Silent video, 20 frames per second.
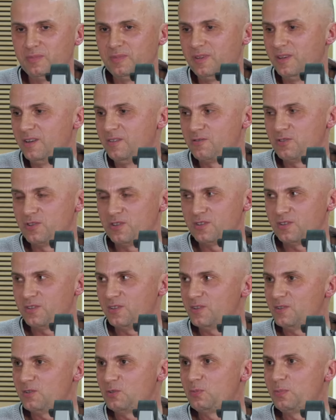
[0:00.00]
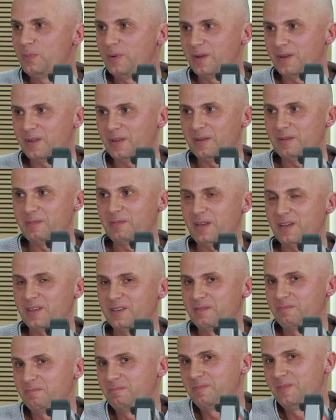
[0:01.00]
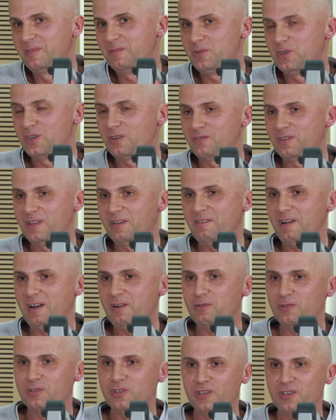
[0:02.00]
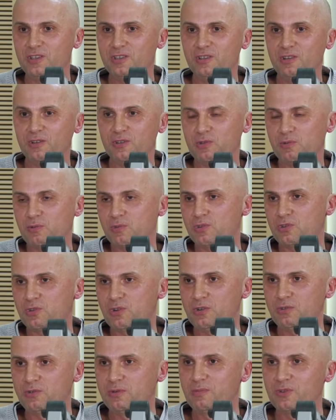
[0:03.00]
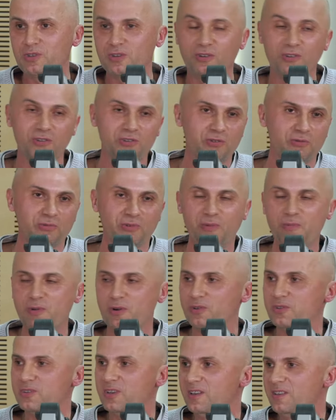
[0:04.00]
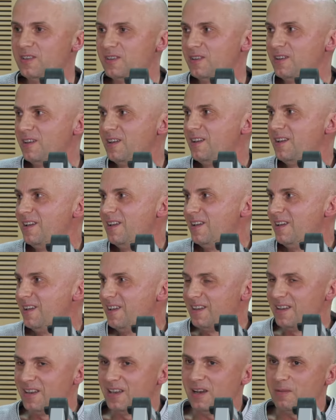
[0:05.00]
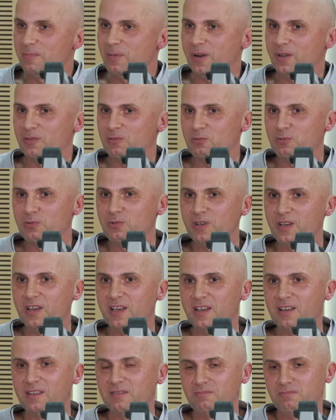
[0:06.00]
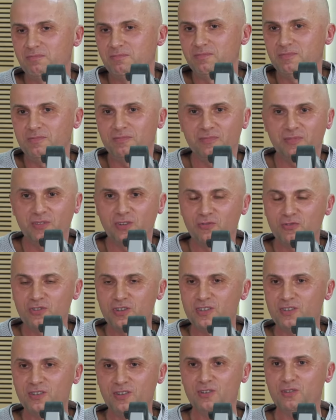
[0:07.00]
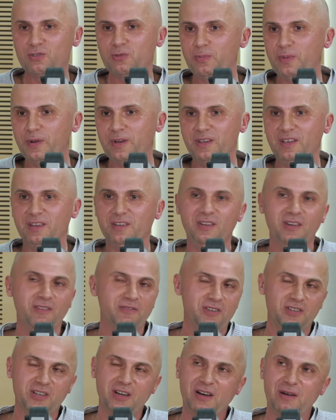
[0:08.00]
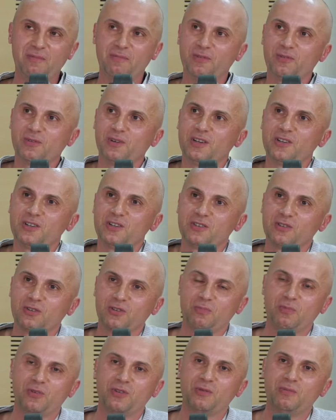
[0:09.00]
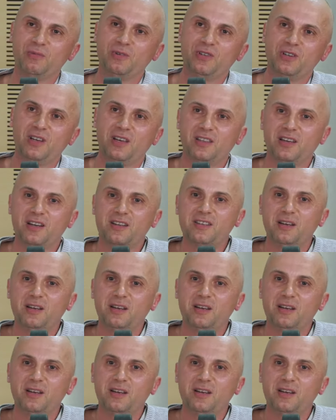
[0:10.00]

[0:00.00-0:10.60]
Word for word: wszystko jest super, nie? Tak mi się wydawało, dzieci chodzą do szkoły, przynoszą dobre oceny, ja pracuję, no wszystko jest super, nie? Nie wiedziałem w ogóle, że coś może być nie mm -hmm. tak ze mhm.